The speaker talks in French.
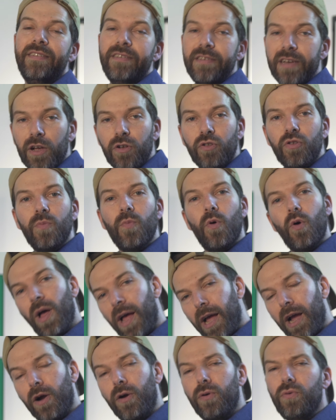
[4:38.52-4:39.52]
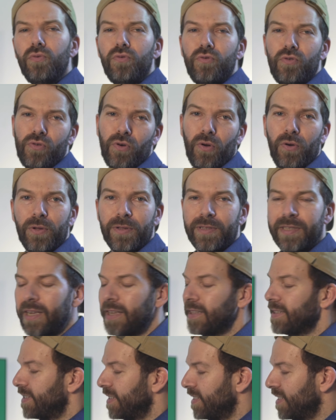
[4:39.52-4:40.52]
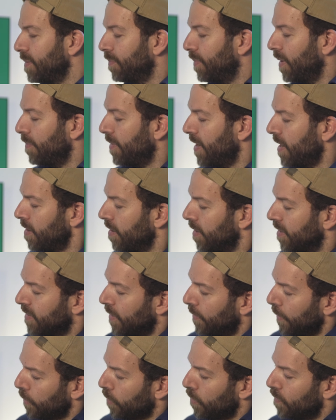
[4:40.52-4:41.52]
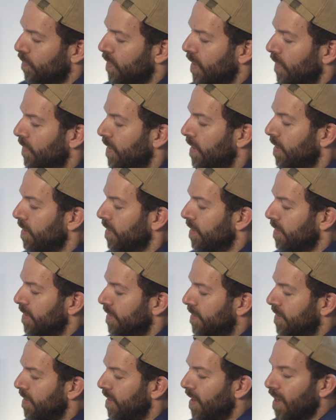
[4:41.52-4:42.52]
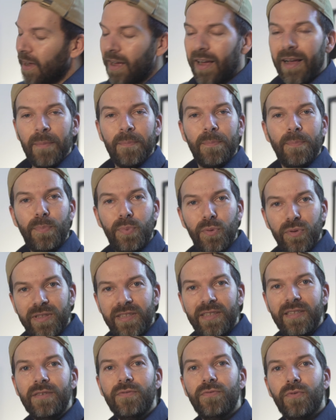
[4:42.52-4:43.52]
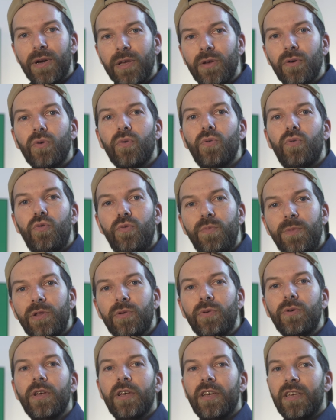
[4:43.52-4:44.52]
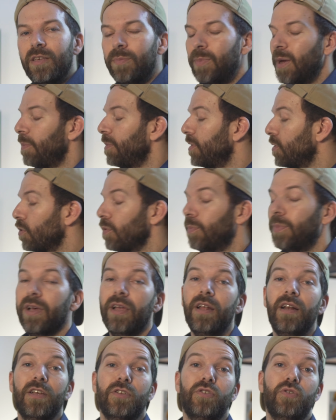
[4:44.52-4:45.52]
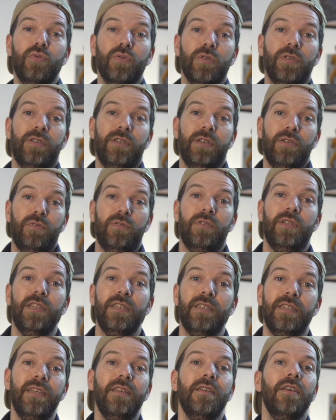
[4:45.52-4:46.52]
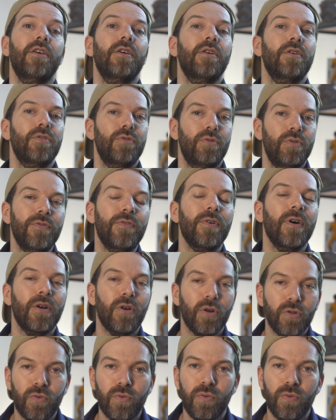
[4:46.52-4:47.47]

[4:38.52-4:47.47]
directement incluses sur l'enceinte, ça c'est pas mal. Savoir que vous avez ici là un petit voyant lumineux qui permet de repérer la source qui est utilisée suivant un code